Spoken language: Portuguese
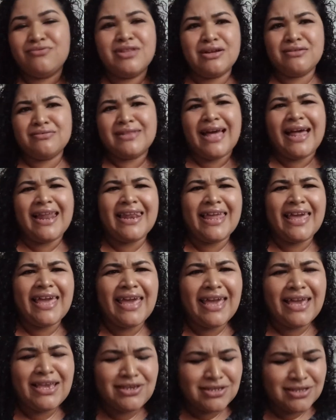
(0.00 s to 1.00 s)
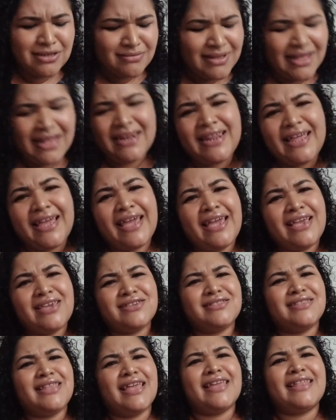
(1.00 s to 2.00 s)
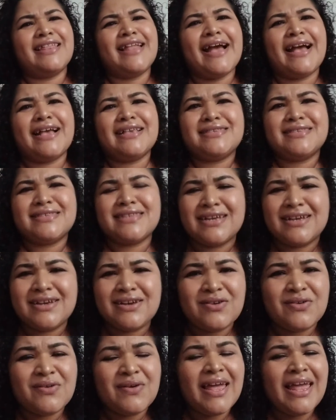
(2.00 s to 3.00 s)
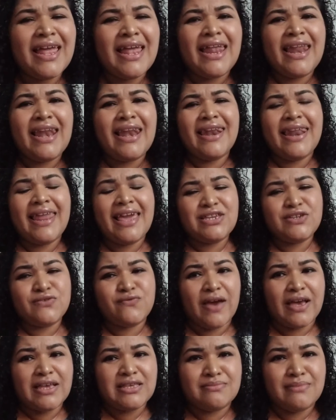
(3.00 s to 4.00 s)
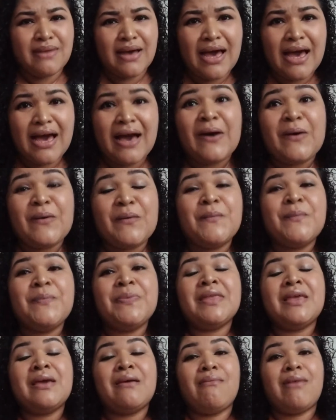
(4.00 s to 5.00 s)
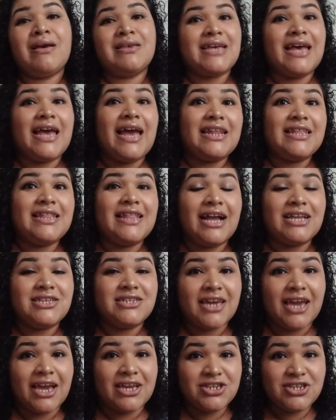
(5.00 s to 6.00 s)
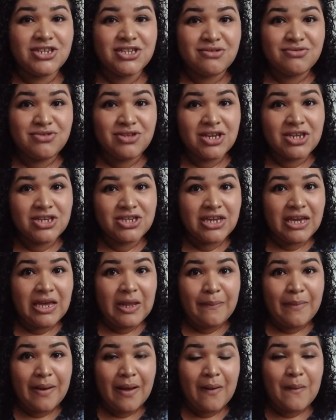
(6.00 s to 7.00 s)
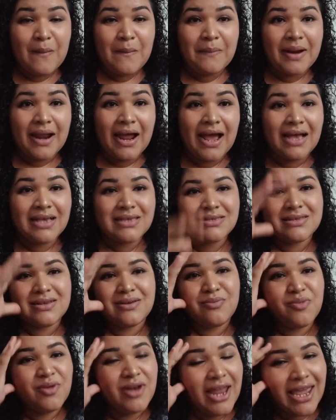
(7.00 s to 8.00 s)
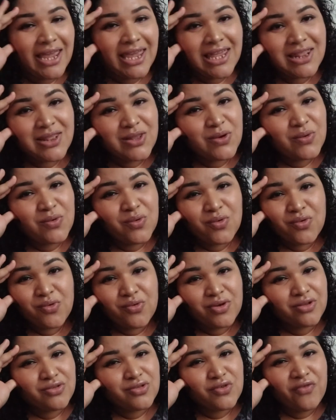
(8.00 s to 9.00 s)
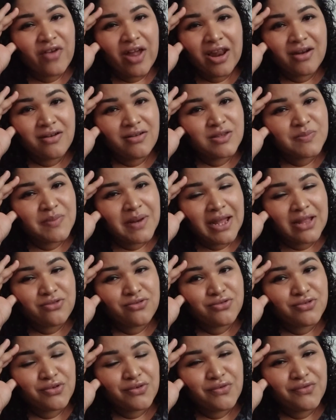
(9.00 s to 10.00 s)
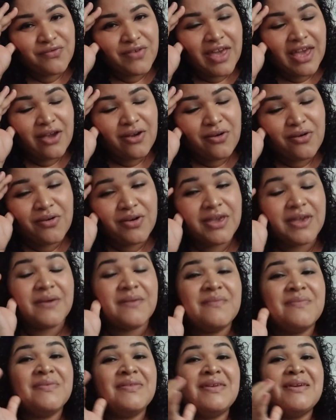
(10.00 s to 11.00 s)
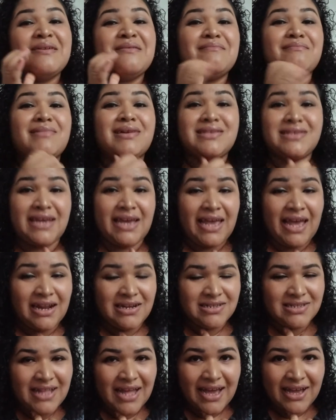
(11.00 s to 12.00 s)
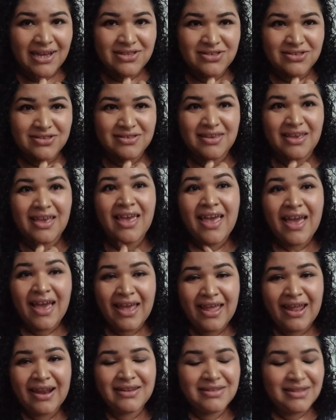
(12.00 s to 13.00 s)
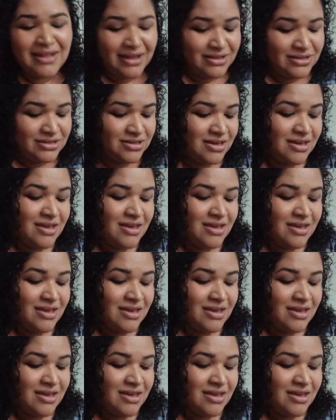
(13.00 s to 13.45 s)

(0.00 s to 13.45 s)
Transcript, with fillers: Não dá leite, não dá leite, tem que dar ração, leite faz mal. Mas a realidade é que a gente não tinha dinheiro para comprar ração. Mulher, que loucura. Eu tô falando isso pra tu, tô com vergonha. Mas é a realidade, é a realidade.